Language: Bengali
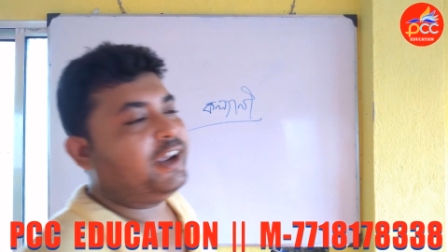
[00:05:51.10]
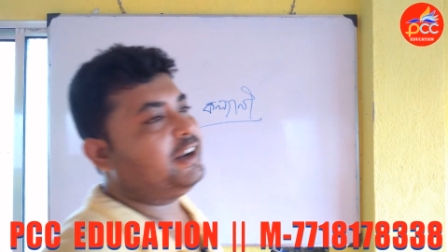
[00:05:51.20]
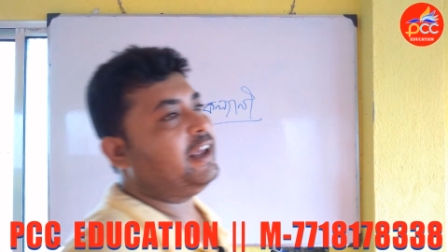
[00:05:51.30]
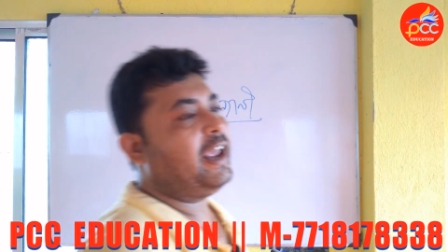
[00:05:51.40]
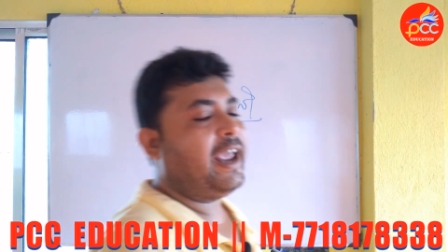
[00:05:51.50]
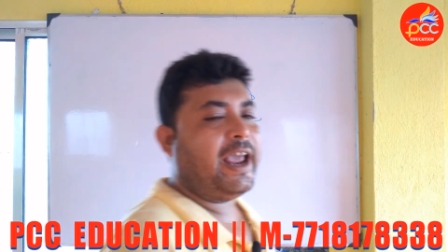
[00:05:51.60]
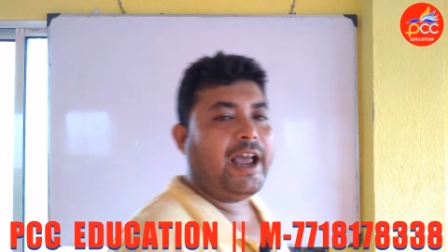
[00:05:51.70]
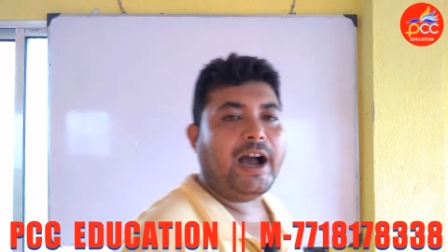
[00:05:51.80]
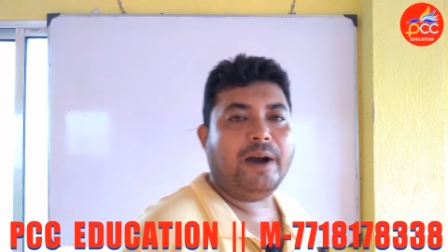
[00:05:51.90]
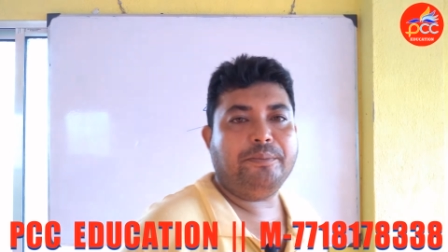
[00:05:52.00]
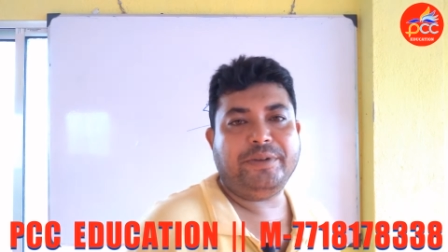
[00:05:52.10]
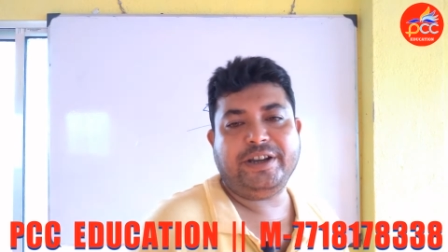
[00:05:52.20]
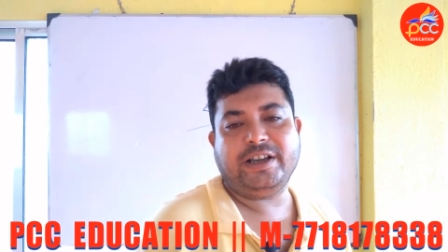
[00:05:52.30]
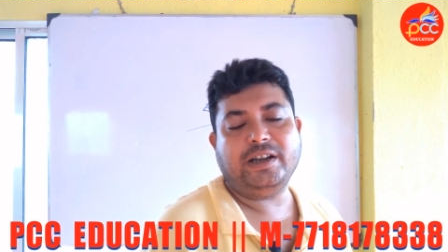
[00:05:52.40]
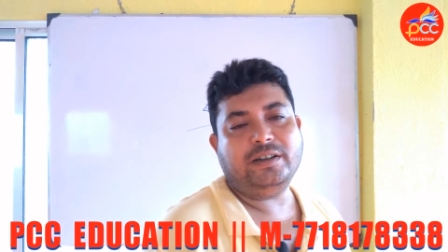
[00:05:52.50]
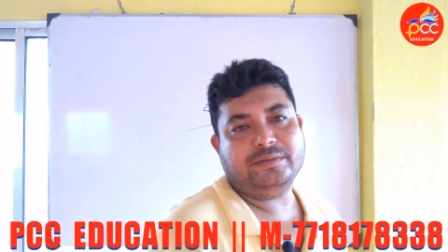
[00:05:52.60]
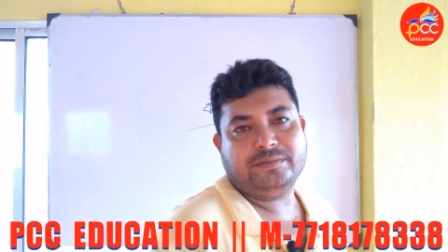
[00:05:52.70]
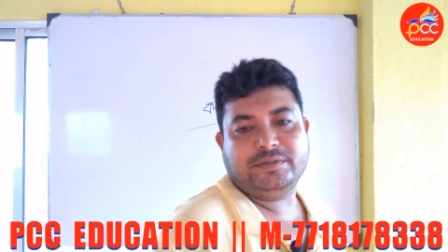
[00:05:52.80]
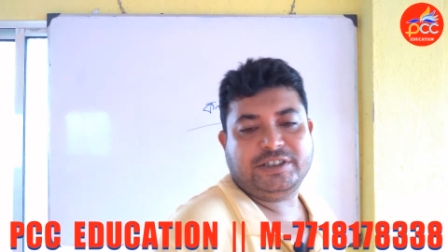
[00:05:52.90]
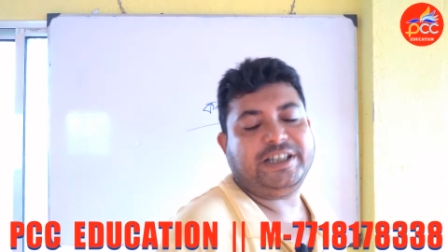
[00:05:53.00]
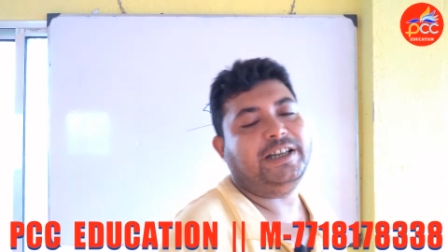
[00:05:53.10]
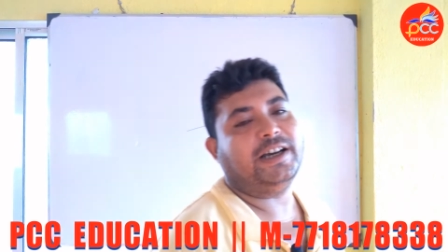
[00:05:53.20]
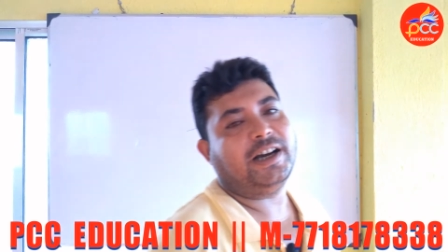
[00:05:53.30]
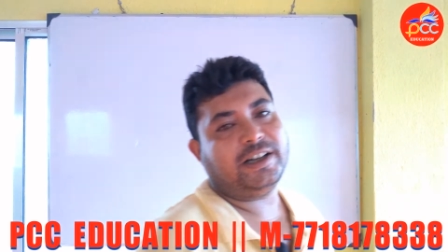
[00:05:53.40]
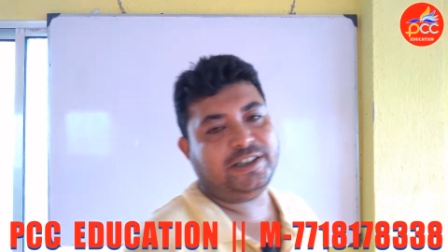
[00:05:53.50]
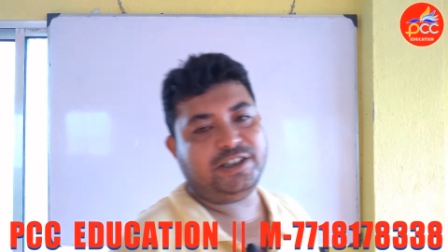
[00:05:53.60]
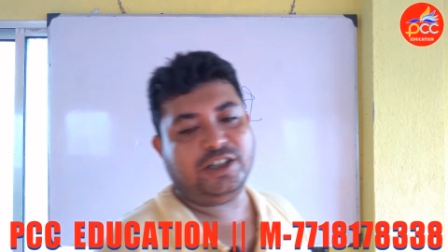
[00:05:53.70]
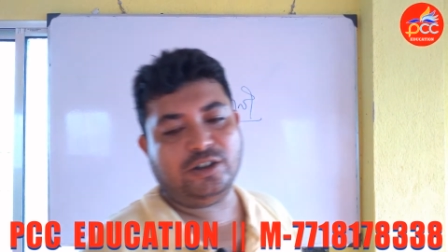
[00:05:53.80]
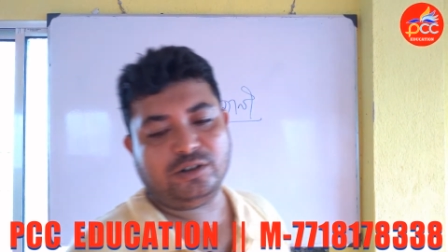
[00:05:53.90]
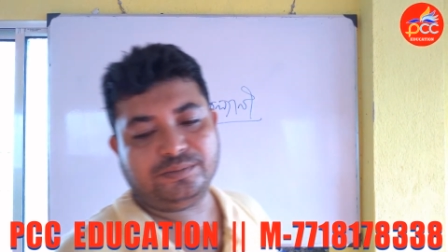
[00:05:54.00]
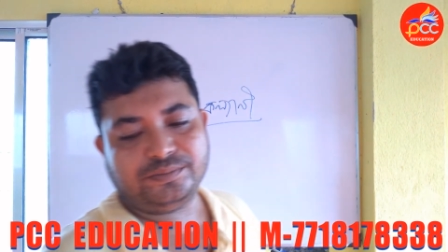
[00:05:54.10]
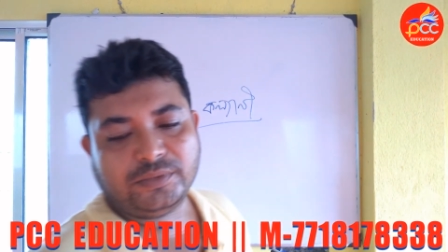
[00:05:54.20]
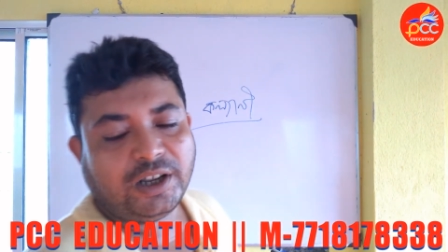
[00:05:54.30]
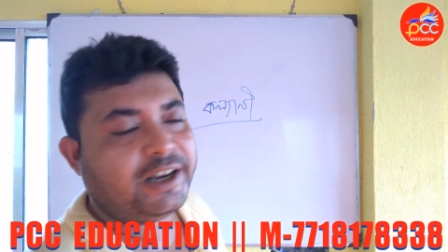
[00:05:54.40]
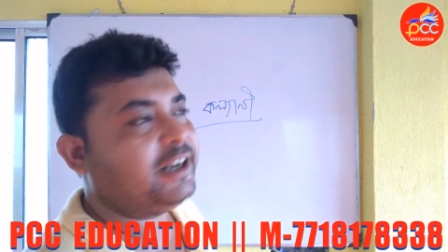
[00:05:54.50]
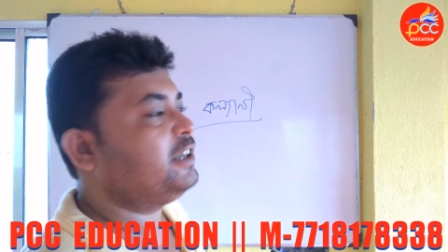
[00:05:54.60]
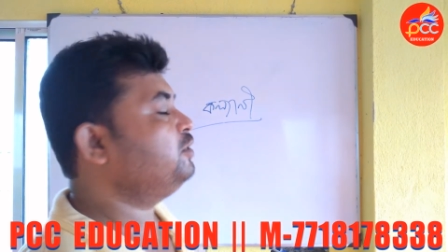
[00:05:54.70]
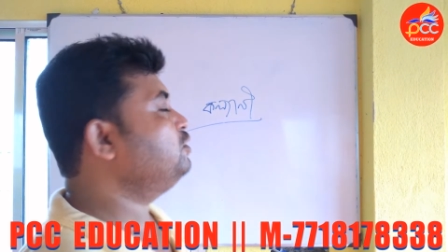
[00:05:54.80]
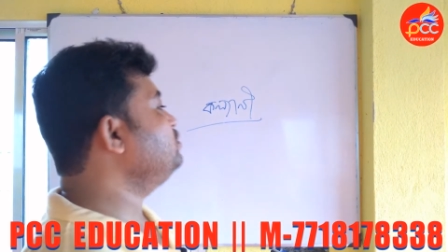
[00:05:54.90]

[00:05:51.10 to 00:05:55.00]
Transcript: এটা আমেরিকার সেনাঘাঁটি ছিল এটা কিন্তু